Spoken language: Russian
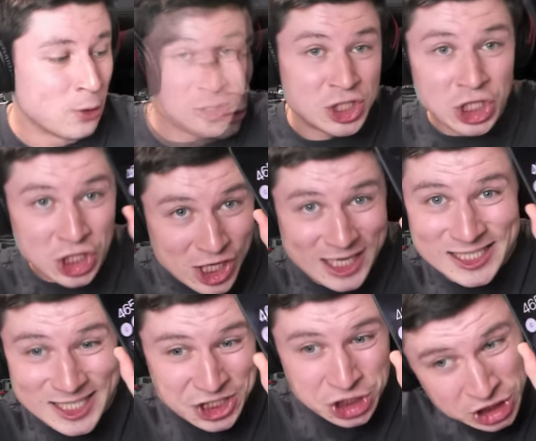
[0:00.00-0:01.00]
Плюс
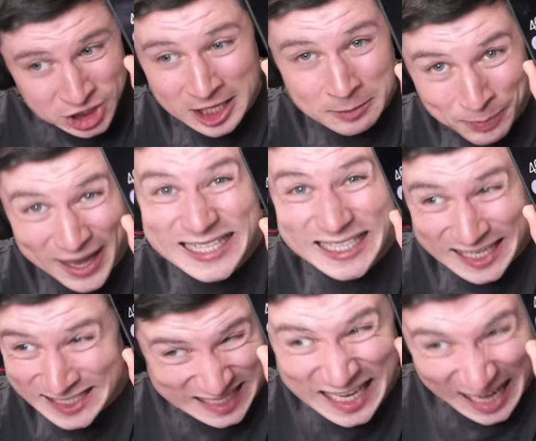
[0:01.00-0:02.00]
465
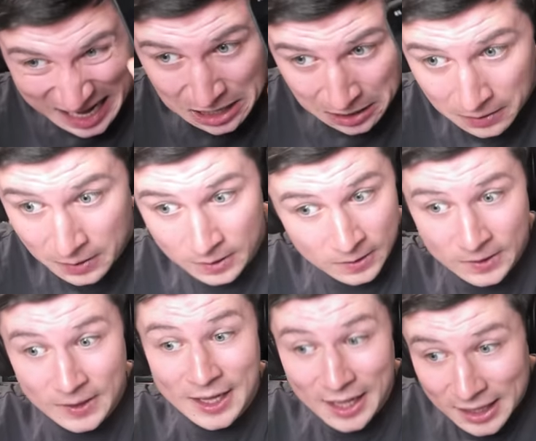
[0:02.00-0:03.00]
косарей.
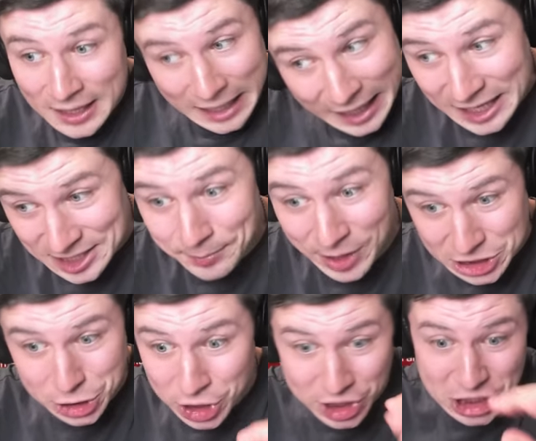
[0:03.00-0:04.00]
И это мы
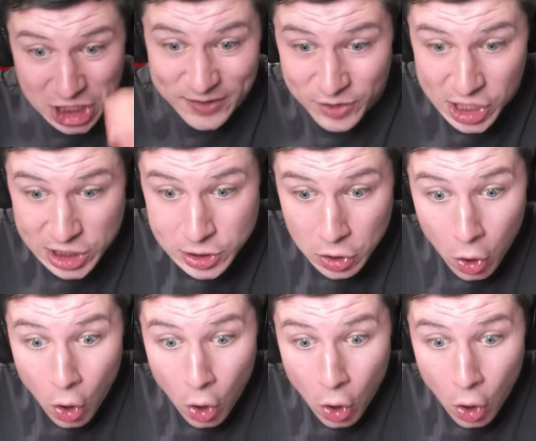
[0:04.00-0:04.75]
еще не дошли вниз!